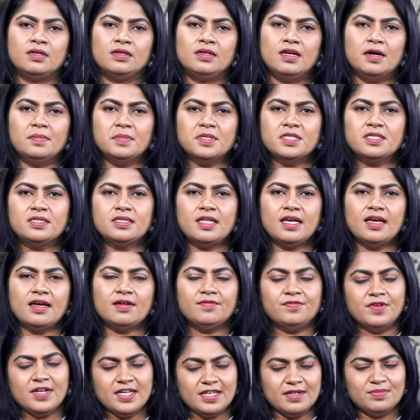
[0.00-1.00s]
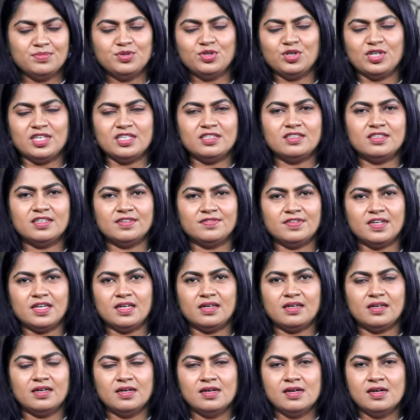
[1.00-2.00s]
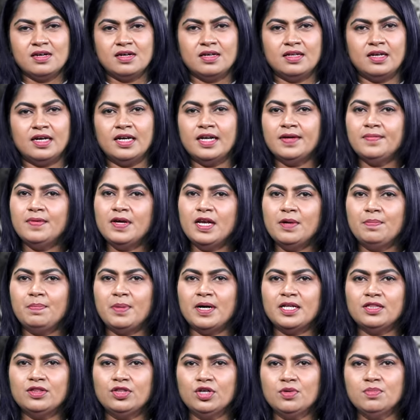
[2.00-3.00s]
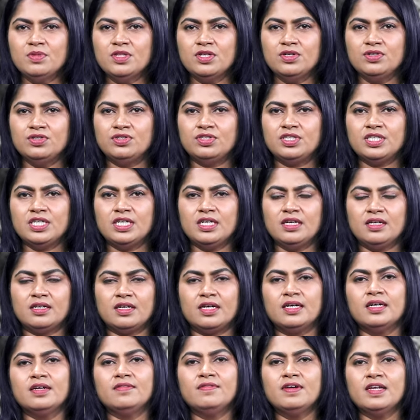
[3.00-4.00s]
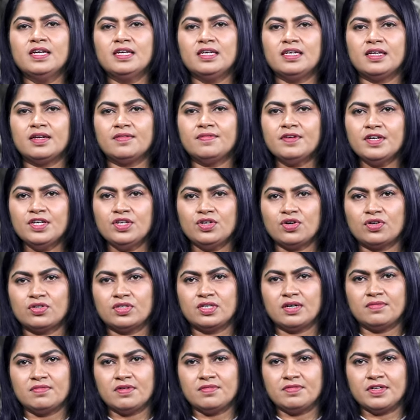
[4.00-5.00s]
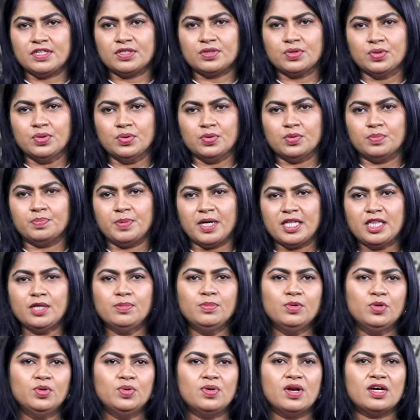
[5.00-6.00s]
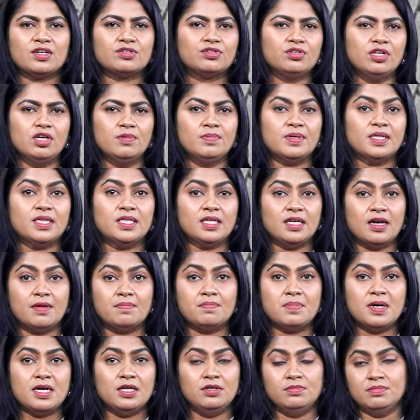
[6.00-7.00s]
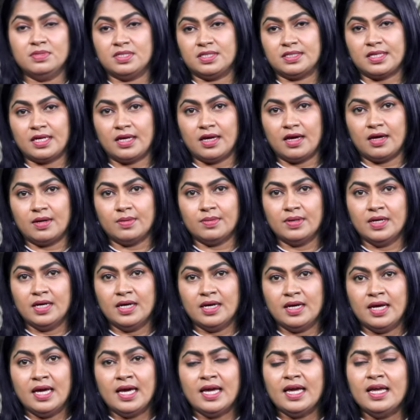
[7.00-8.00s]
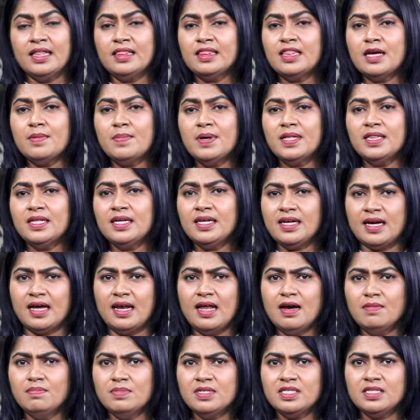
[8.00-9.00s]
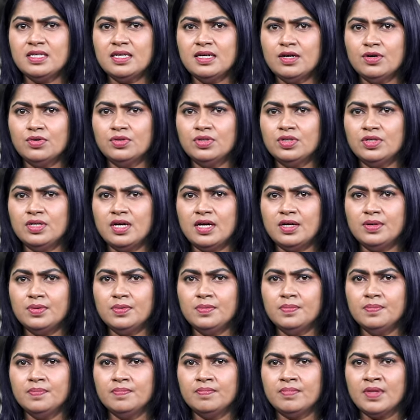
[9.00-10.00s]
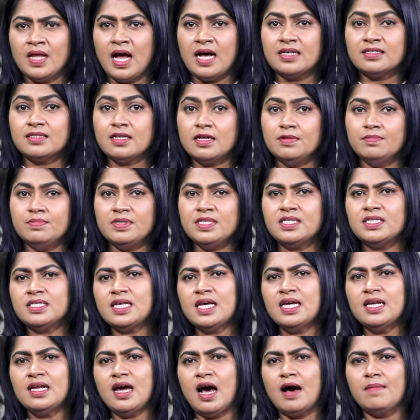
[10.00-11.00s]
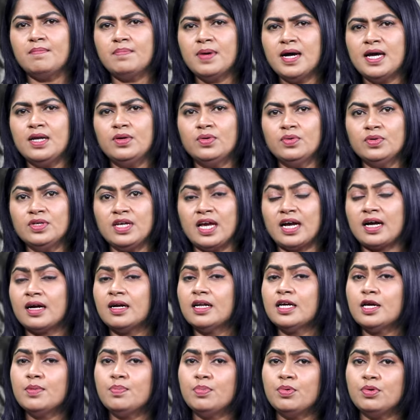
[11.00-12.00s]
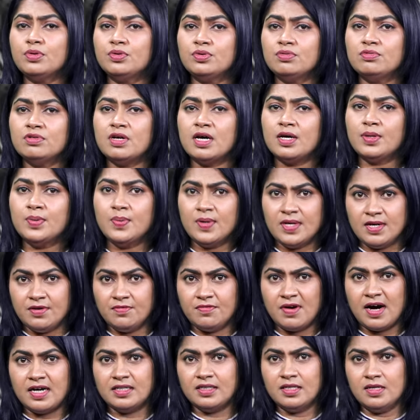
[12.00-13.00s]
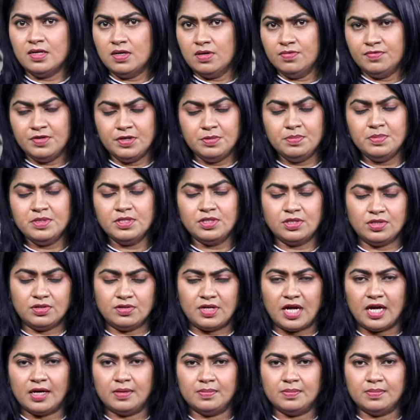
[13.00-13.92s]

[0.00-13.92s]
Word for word: నమస్తే అండ్ వెల్కమ్ టు హిట్ టీవీ రెండు వేల పంతొమ్మిది నుంచి రెండు వేల ఇరవై ఒకటవ వరకు పదమూడు లక్షల మంది అమ్మాయిలు మిస్ అయ్యారు ఇంతమంది ఎలా మిస్సింగ్ అవుతున్నారు అసలు మిస్ అయిన అమ్మాయిలు ఎక్కడికి పోతున్నారు అనే వాదనలు వినిపిస్తున్నాయి